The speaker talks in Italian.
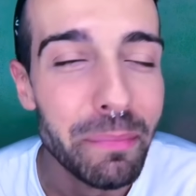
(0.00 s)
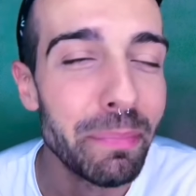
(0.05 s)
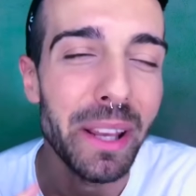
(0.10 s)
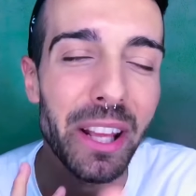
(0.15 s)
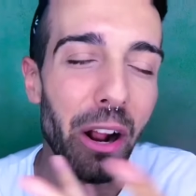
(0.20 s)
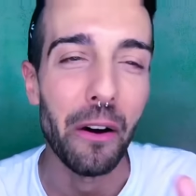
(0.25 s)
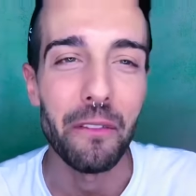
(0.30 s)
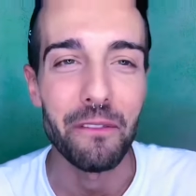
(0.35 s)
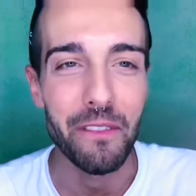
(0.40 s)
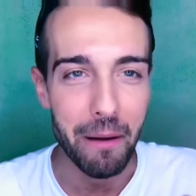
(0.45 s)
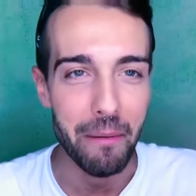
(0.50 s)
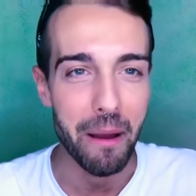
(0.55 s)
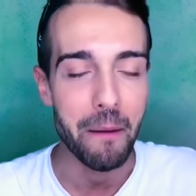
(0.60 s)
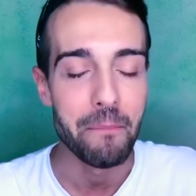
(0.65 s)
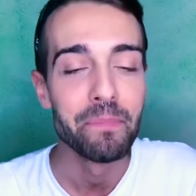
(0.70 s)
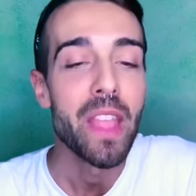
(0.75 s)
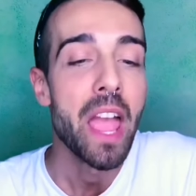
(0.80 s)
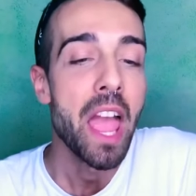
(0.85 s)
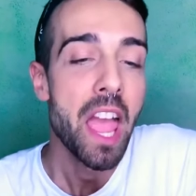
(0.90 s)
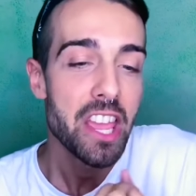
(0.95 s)
Però, vabbè,
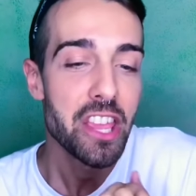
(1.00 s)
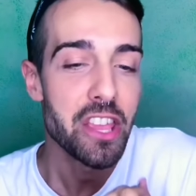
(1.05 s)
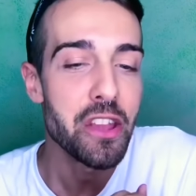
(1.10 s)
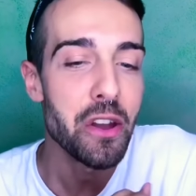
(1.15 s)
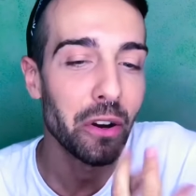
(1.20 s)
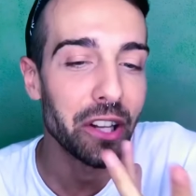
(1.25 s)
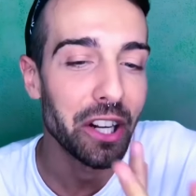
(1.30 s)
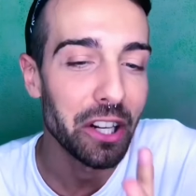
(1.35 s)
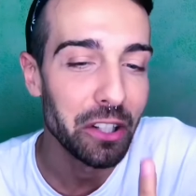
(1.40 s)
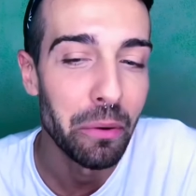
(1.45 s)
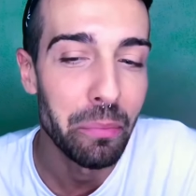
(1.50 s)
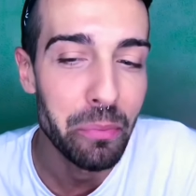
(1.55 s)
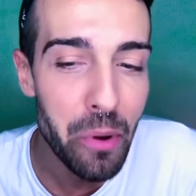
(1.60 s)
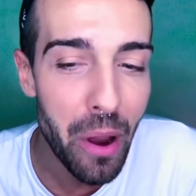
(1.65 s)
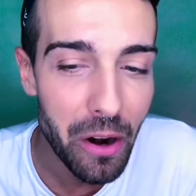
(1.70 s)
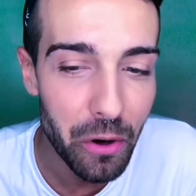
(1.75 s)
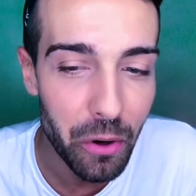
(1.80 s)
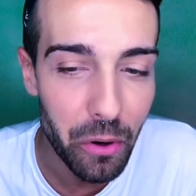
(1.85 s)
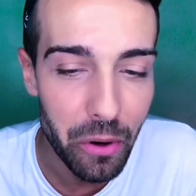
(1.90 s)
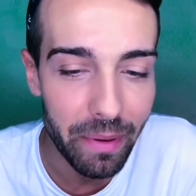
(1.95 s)
io credo più
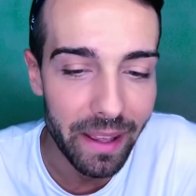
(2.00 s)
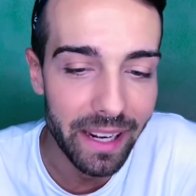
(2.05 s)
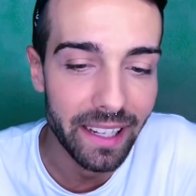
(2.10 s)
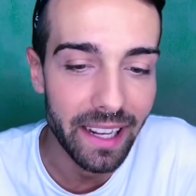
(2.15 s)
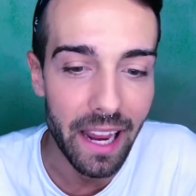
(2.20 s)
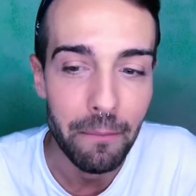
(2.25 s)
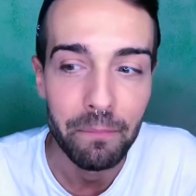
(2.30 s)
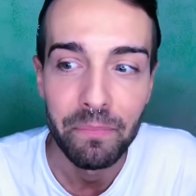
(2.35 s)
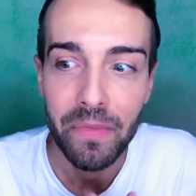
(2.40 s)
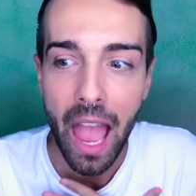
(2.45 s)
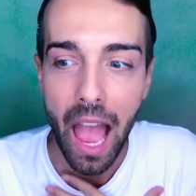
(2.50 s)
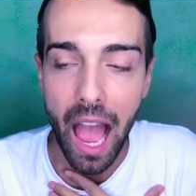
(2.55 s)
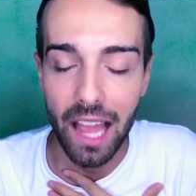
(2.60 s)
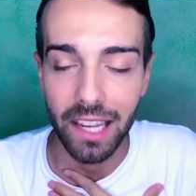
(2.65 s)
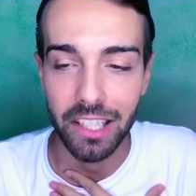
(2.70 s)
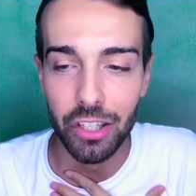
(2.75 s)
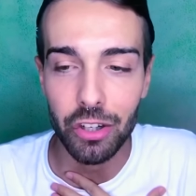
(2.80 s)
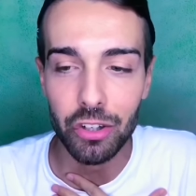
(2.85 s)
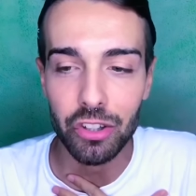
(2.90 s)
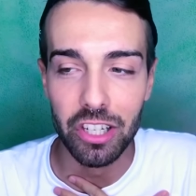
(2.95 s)
a lui perché
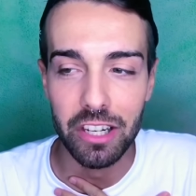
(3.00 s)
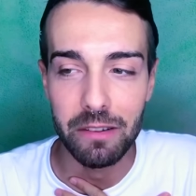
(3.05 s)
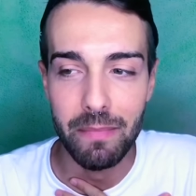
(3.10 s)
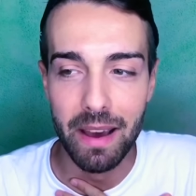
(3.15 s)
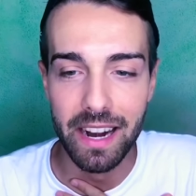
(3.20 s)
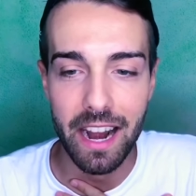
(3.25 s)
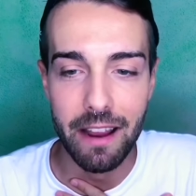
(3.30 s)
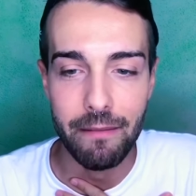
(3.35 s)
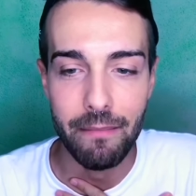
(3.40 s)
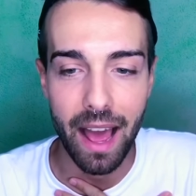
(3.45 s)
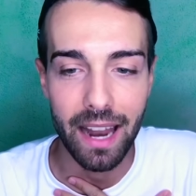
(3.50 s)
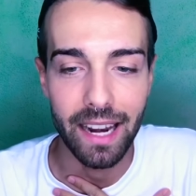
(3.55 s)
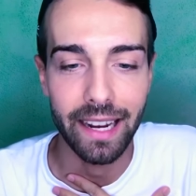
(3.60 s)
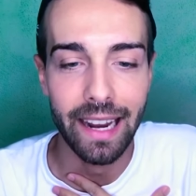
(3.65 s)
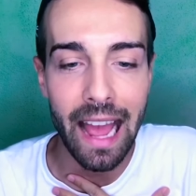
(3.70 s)
anch'io ci rimarrei male.